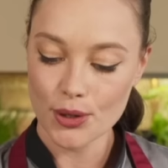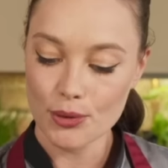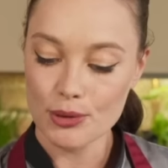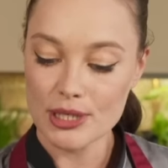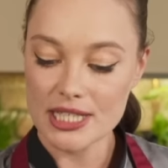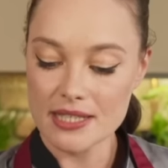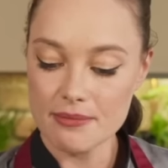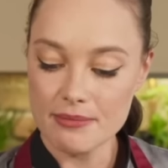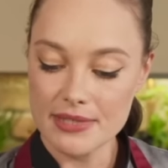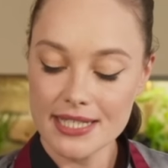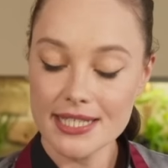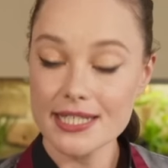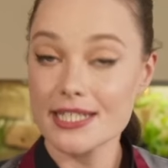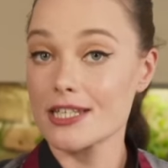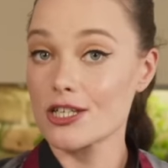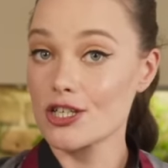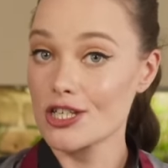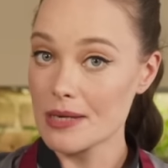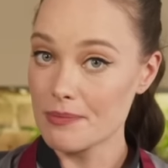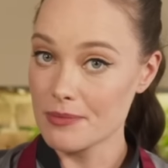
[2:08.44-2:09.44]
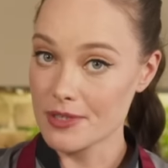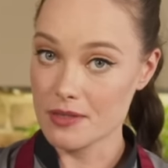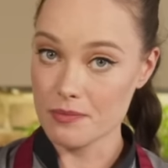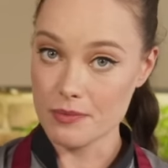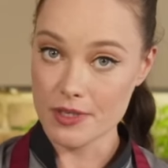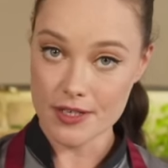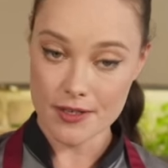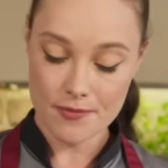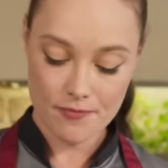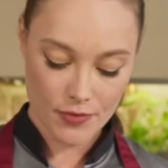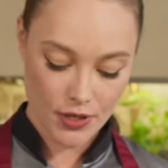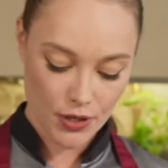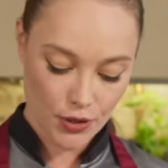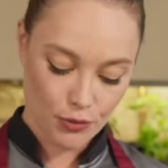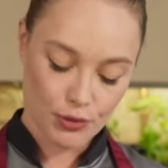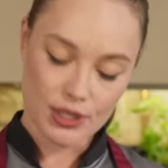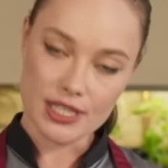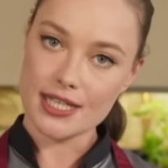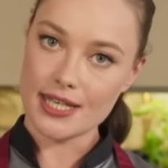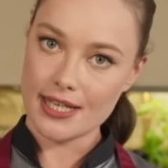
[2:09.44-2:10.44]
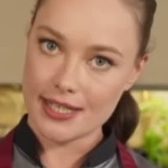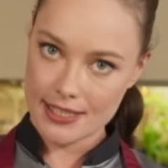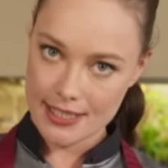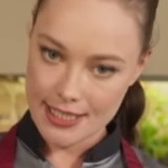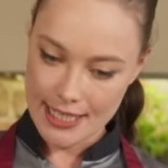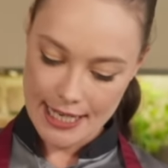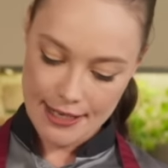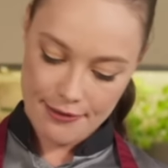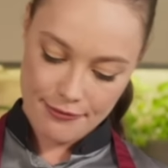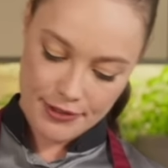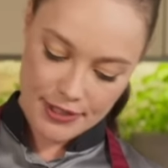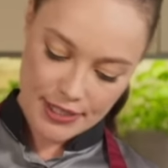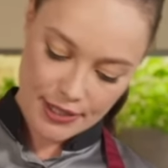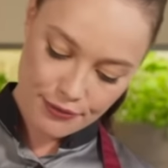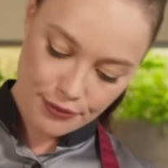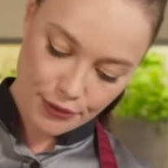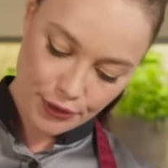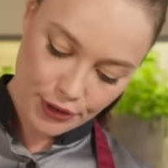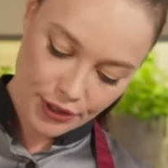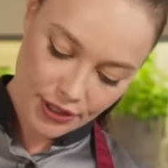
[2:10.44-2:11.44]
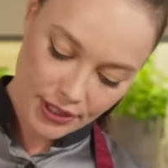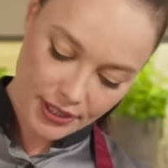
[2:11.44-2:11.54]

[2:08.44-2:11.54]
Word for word: Und die Milch, die schnappe ich mir und die Hälfte davon